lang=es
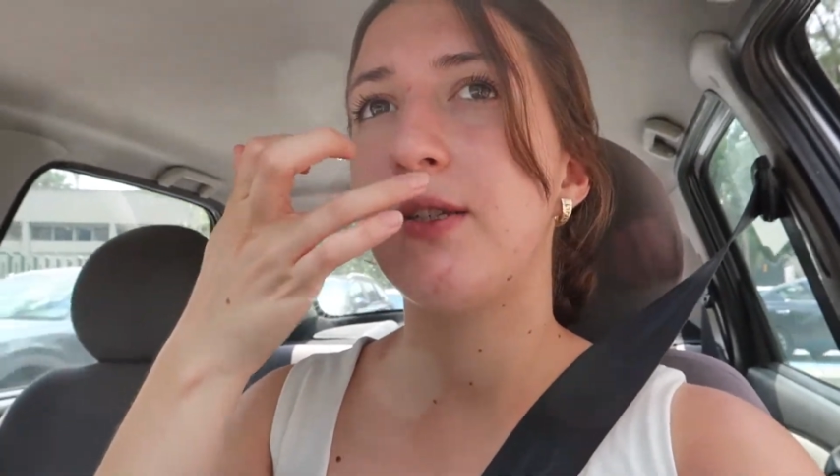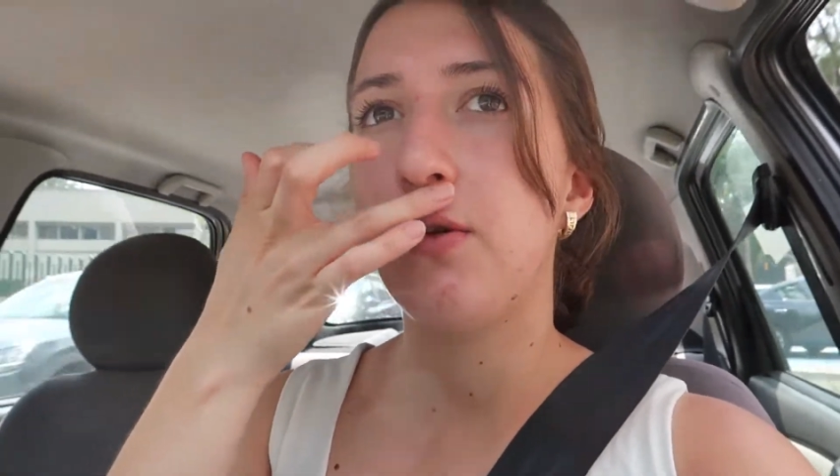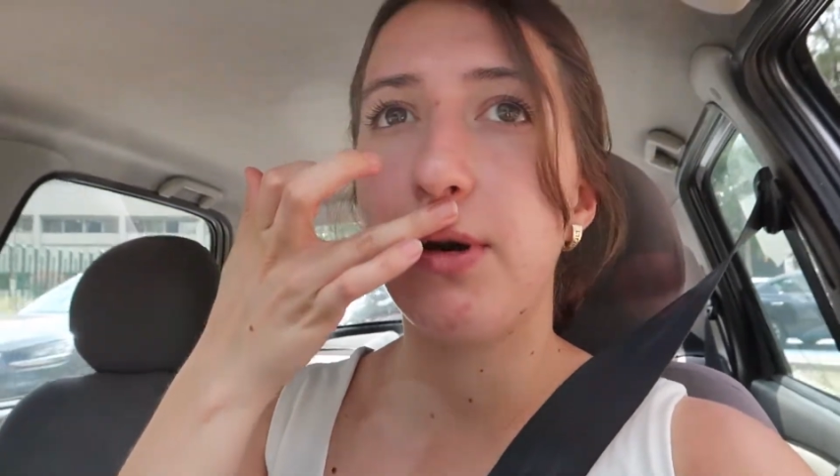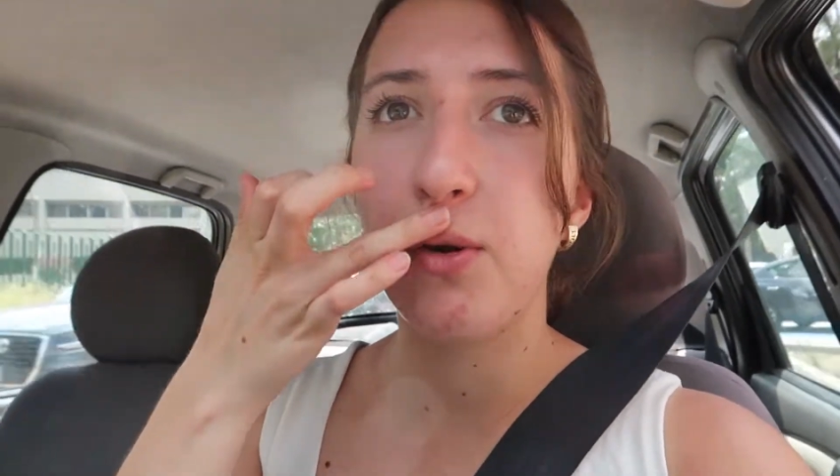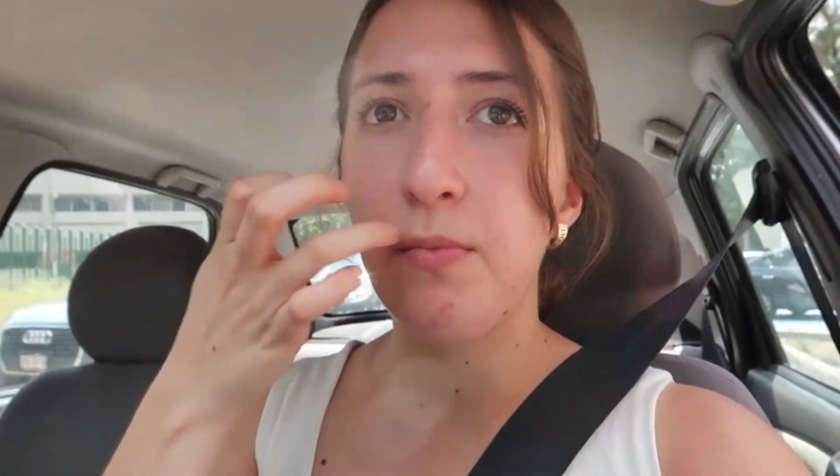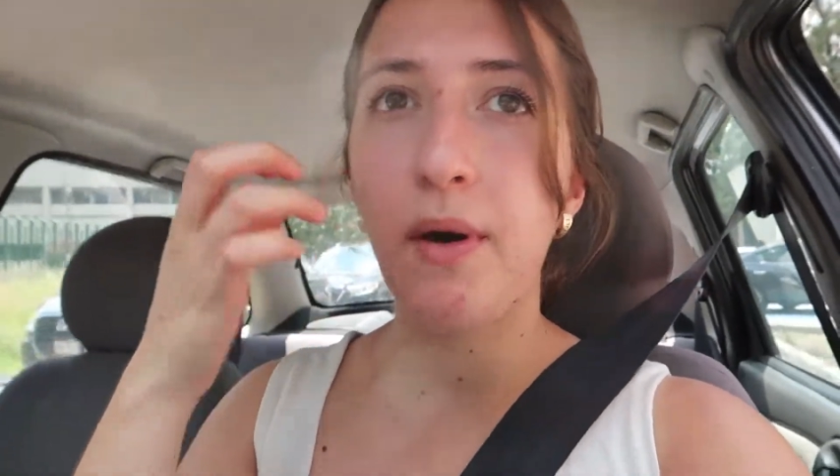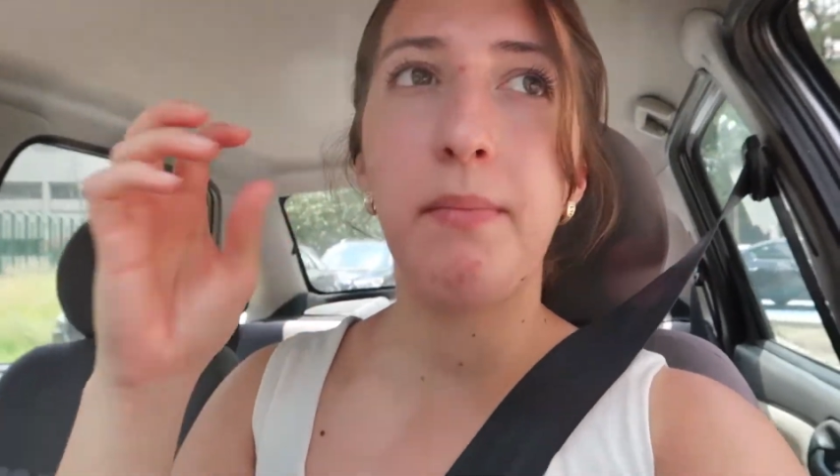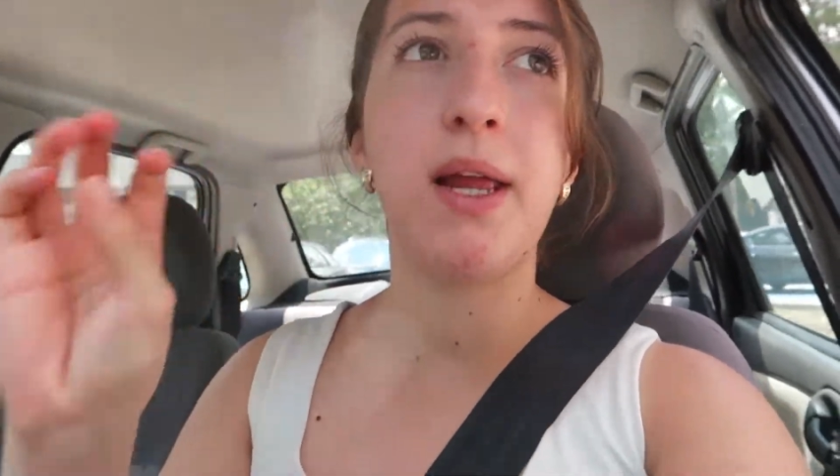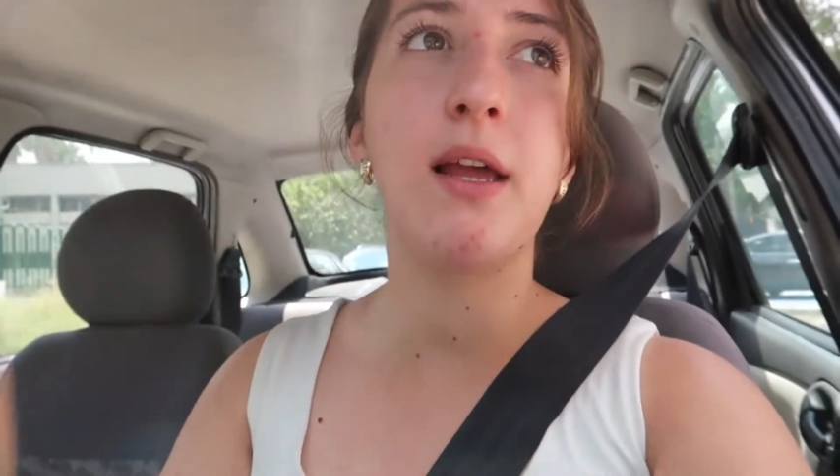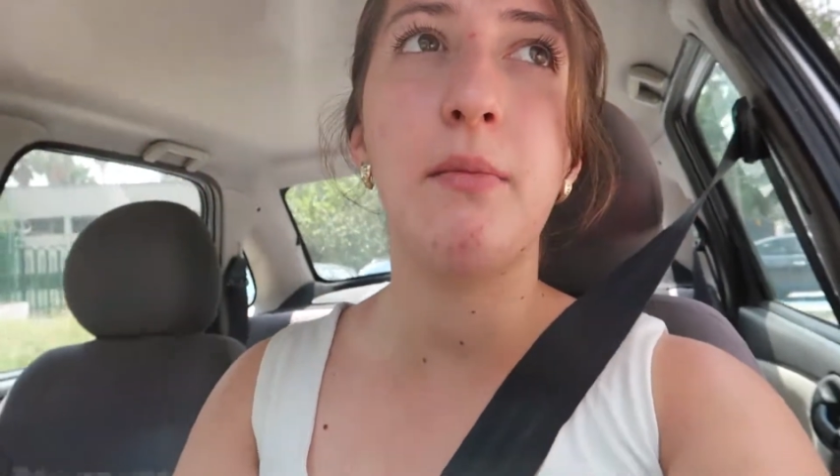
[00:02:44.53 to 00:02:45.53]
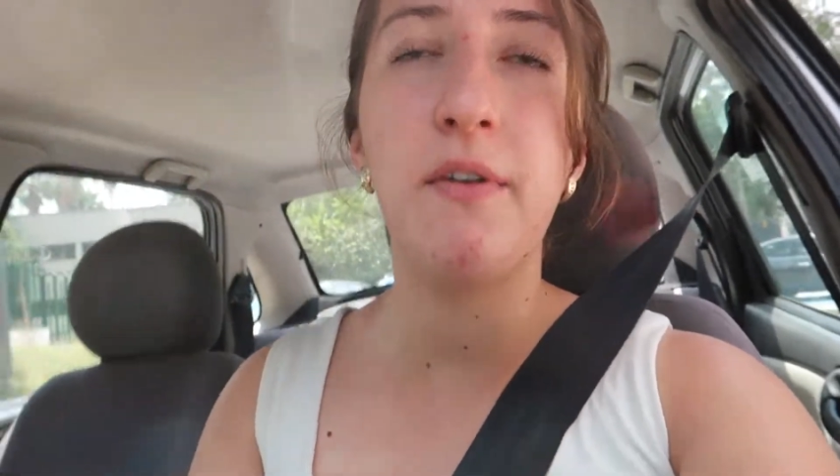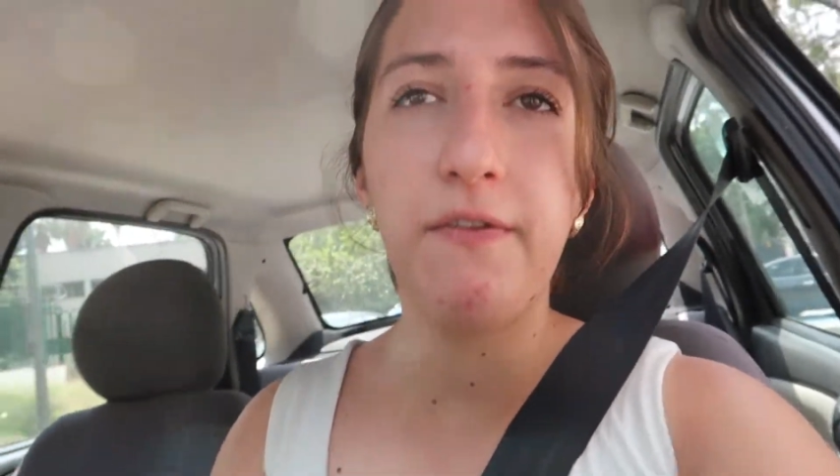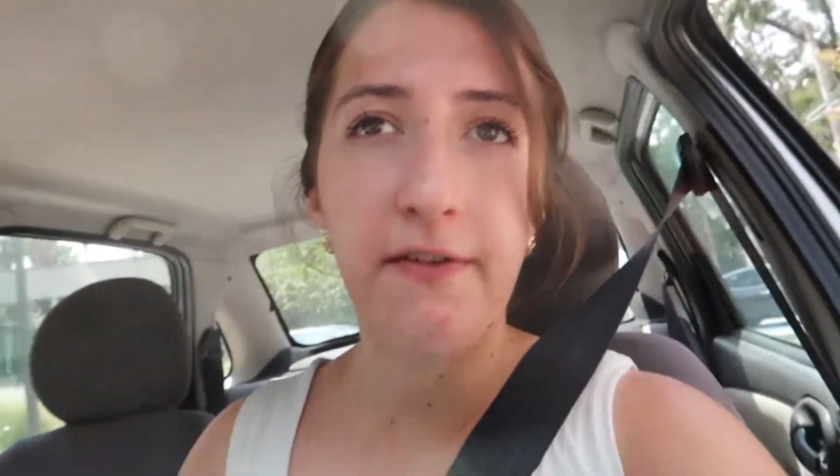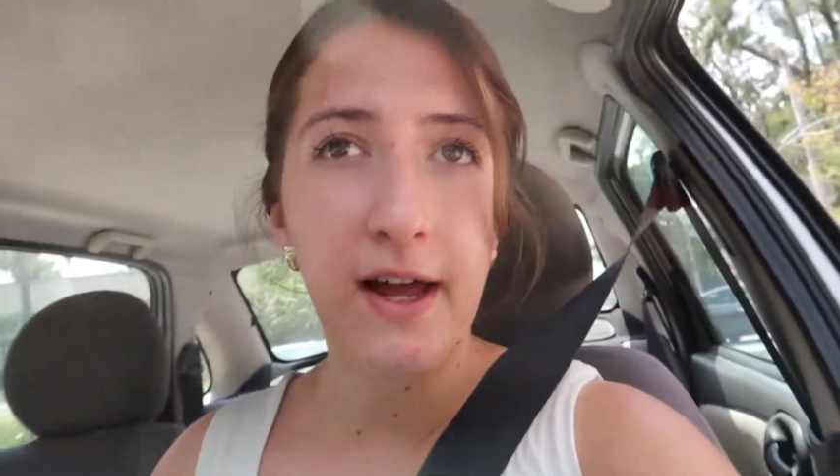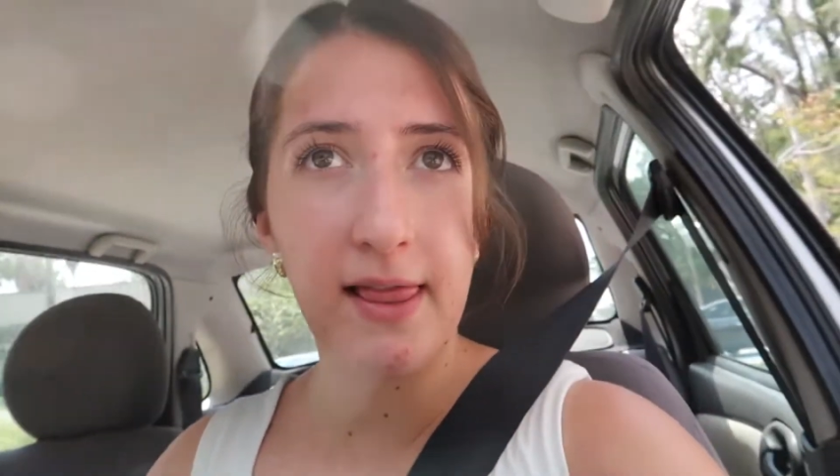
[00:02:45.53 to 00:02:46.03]
sobre un papel que me
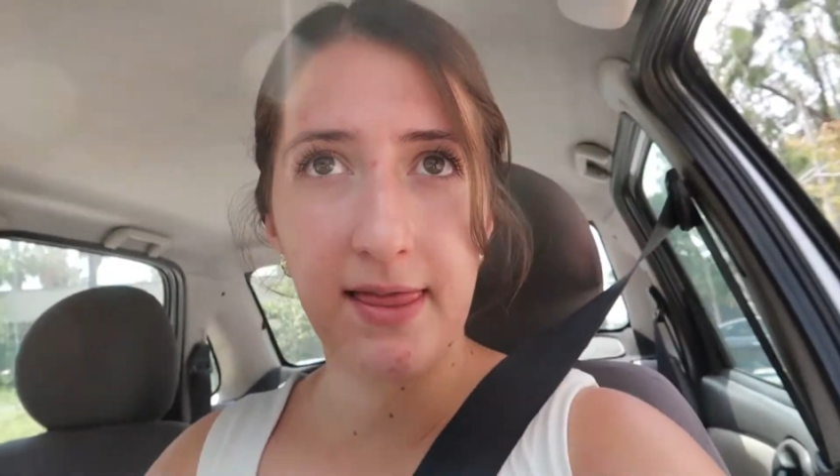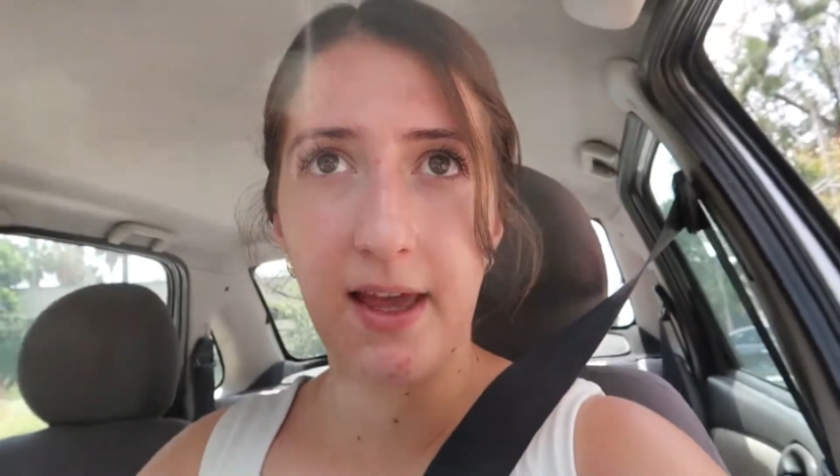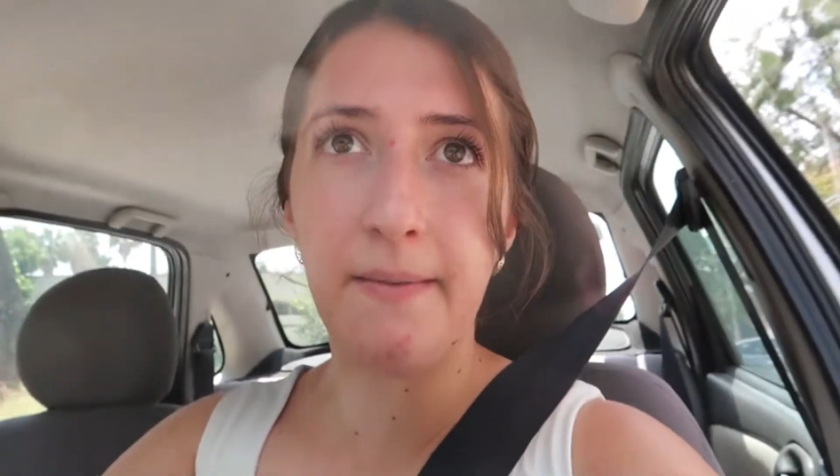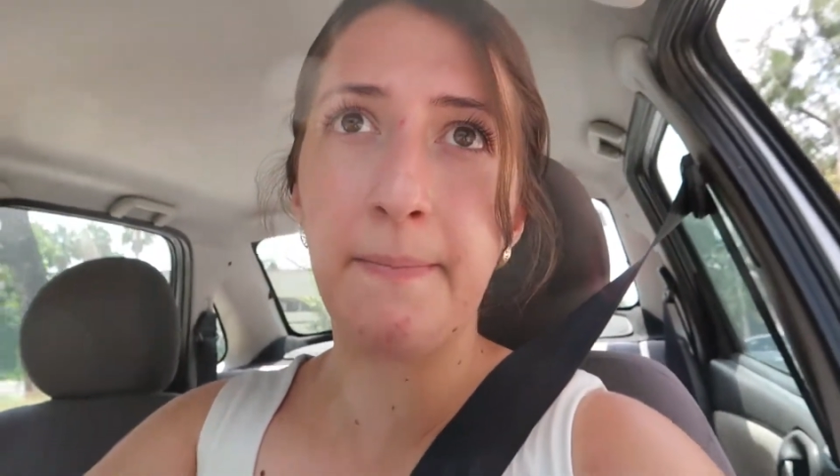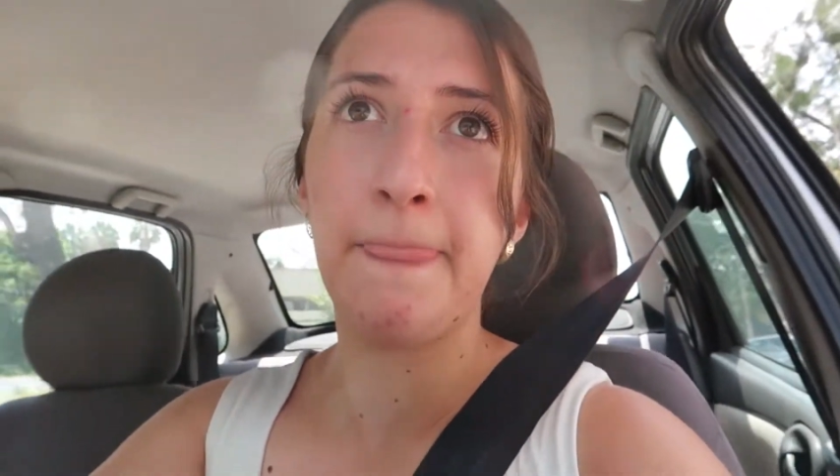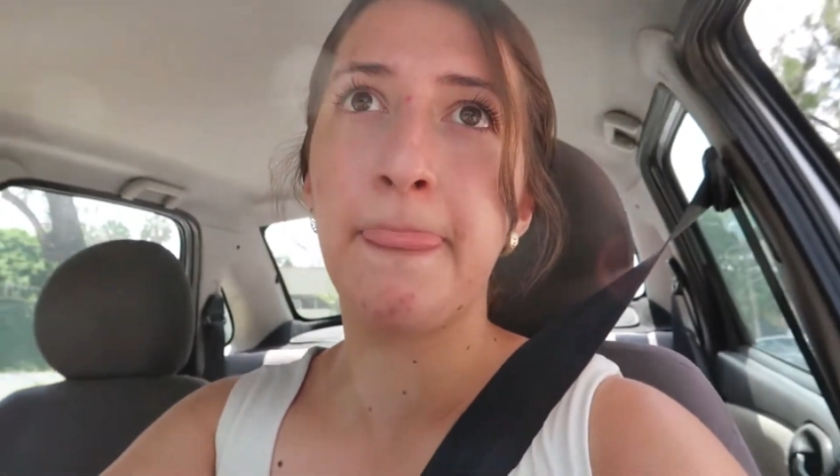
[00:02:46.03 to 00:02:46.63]
falta